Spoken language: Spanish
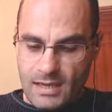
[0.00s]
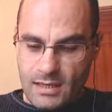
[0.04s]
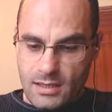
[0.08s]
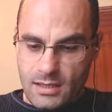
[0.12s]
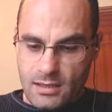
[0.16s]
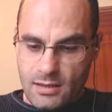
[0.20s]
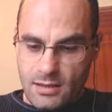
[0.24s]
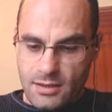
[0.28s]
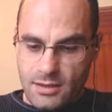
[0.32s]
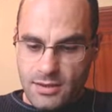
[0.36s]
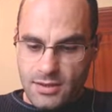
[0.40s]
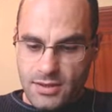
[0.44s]

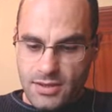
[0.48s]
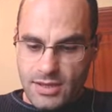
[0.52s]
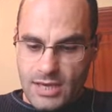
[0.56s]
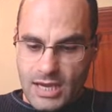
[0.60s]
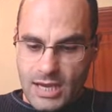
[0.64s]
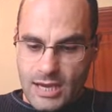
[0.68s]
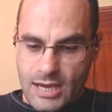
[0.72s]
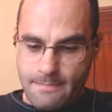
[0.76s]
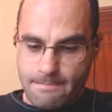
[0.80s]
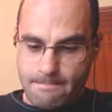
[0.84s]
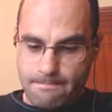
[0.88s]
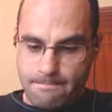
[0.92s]

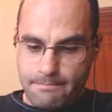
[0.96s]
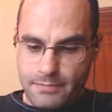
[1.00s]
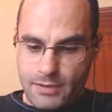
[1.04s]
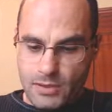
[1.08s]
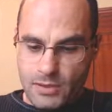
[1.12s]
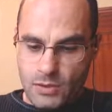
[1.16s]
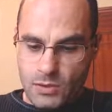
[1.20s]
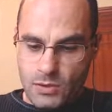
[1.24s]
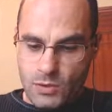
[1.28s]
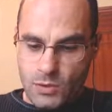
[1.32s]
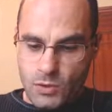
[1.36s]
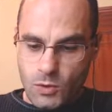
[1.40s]
Zap.
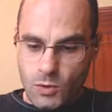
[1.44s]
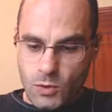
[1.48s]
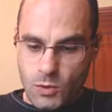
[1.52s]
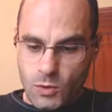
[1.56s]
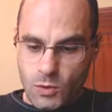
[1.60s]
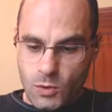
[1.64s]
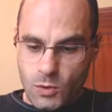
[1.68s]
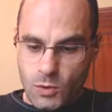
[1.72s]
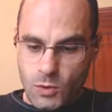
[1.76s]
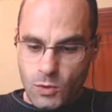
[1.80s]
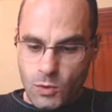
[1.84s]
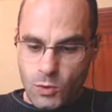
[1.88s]

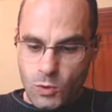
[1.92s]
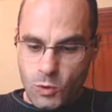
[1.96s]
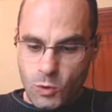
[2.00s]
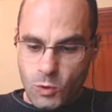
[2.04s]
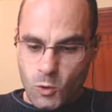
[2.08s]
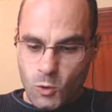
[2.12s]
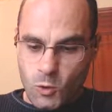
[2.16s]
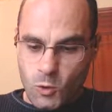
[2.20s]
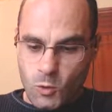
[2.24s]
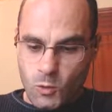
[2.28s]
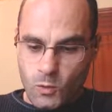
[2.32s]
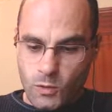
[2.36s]

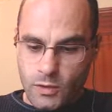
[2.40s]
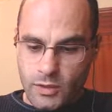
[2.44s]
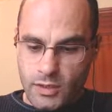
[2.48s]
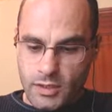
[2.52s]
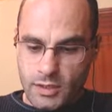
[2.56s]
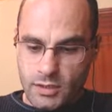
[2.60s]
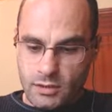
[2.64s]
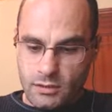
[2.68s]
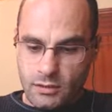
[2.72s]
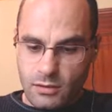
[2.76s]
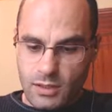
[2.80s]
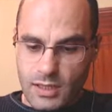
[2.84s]
¿O
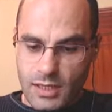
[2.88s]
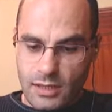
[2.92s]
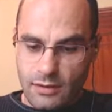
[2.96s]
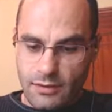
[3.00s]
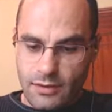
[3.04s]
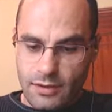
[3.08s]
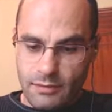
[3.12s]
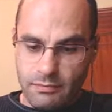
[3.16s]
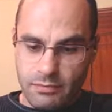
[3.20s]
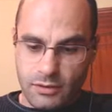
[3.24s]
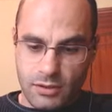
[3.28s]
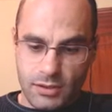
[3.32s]
duendes con
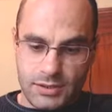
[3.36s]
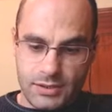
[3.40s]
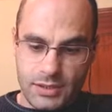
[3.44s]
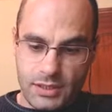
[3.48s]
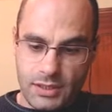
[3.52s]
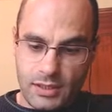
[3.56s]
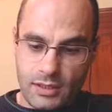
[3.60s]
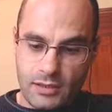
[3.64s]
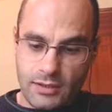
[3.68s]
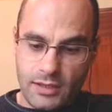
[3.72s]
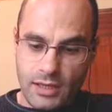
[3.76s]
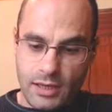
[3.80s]
lanza? puede
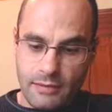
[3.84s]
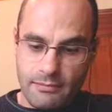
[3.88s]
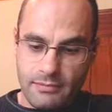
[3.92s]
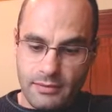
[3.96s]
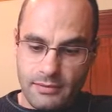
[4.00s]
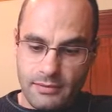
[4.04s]
ser zap.